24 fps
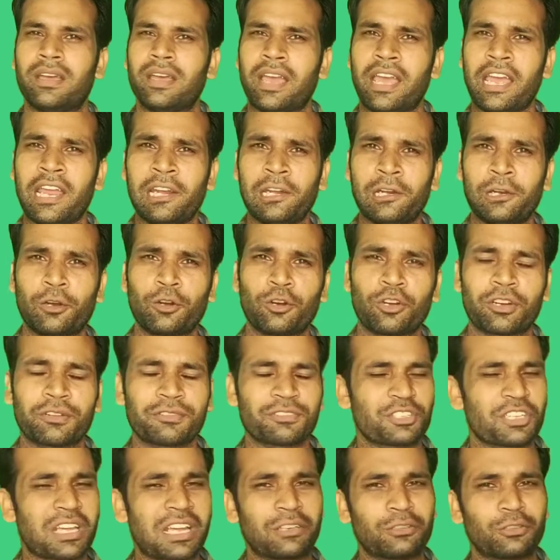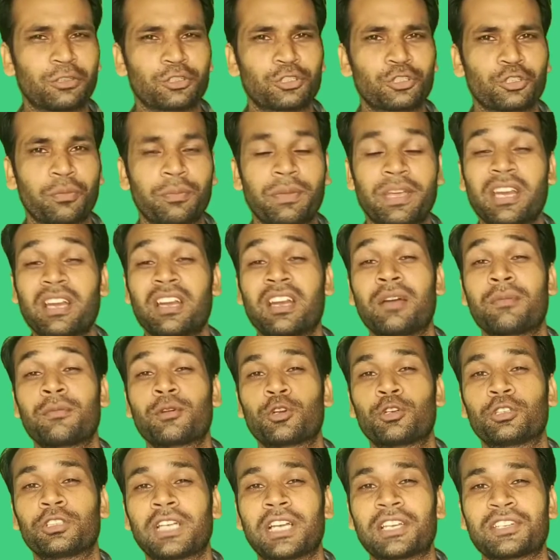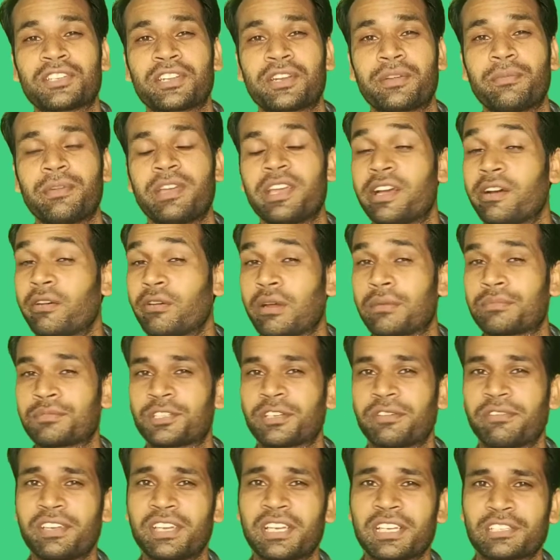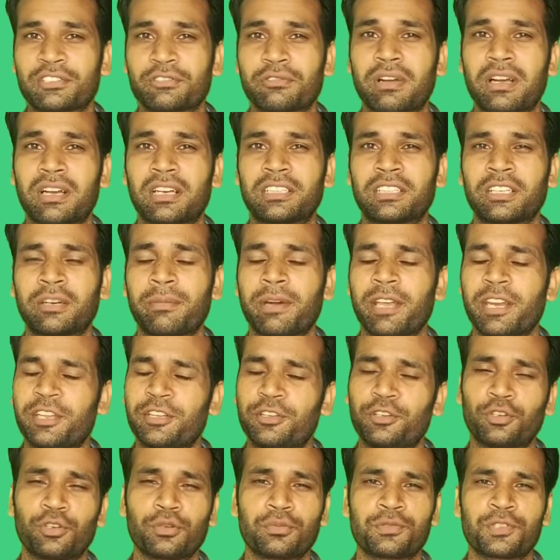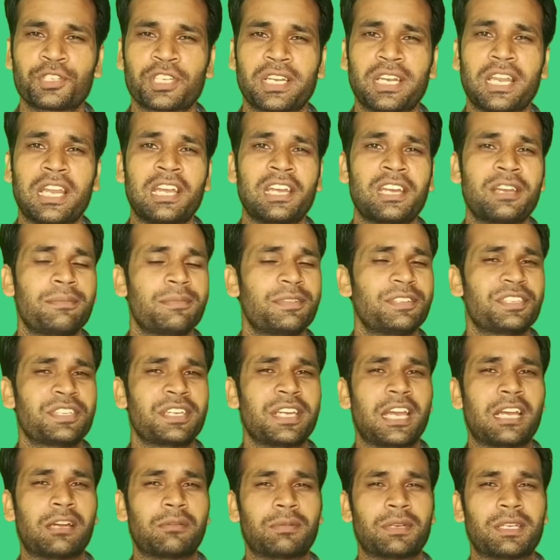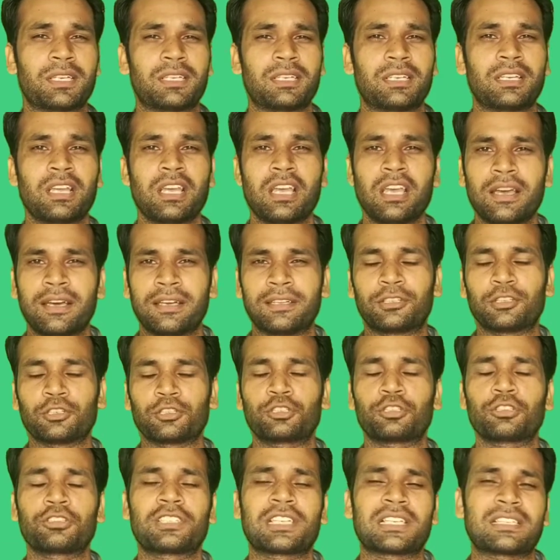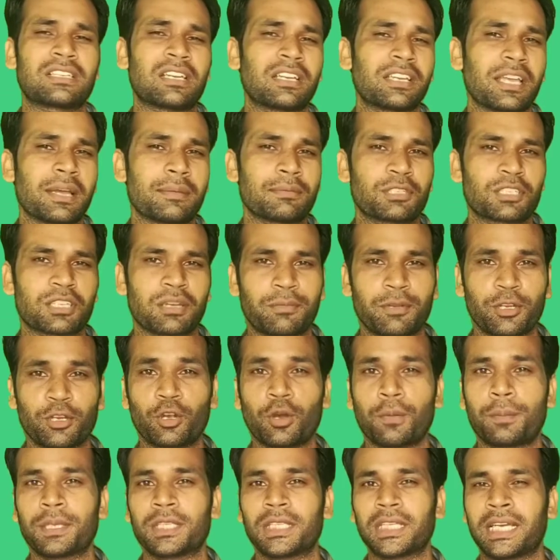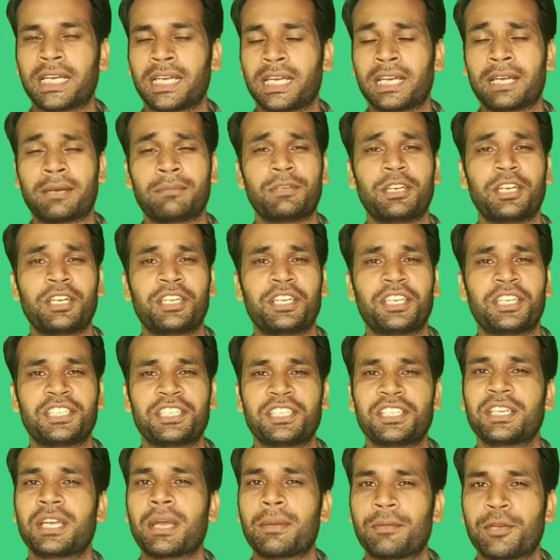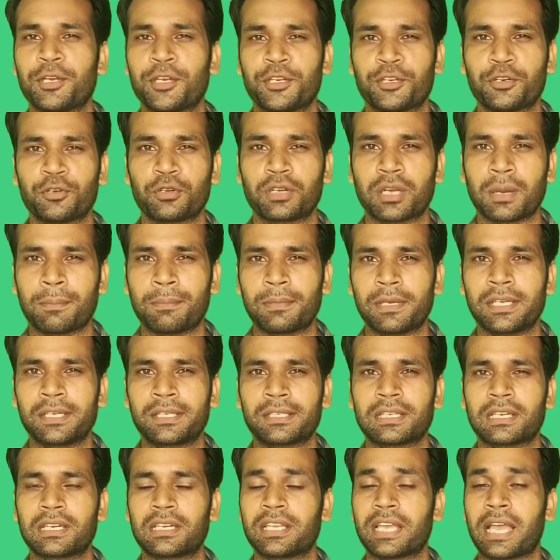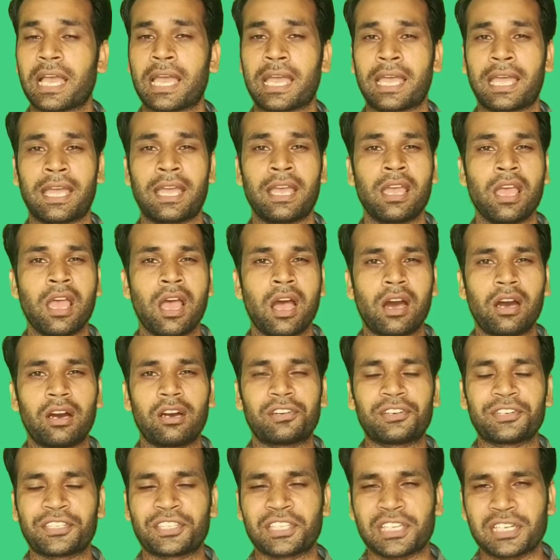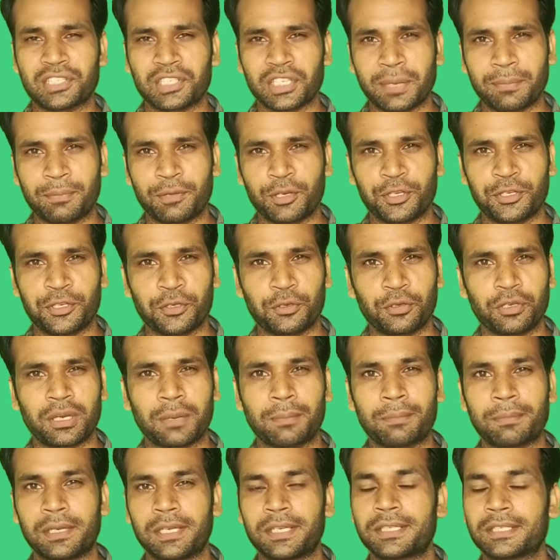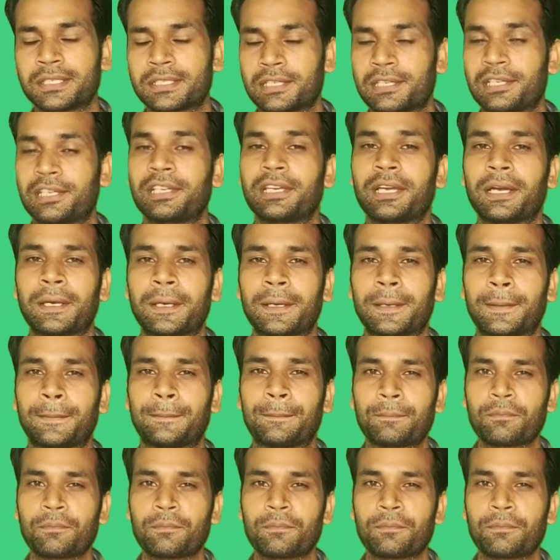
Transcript: हेलो नमस्कार दोस्तों मेरा नाम रोहतास निमी है और आप सभी का स्वागत है हमारे यूट्यूब चैनल निमीजी नेट पर दोस्तों जैसा कि आप सभी को पता है हमने टीचिंग एप्टीट्यूड कंप्लीट कर लिया है और रिसर्च एप्टीट्यूड कंप्लीट कर लिया है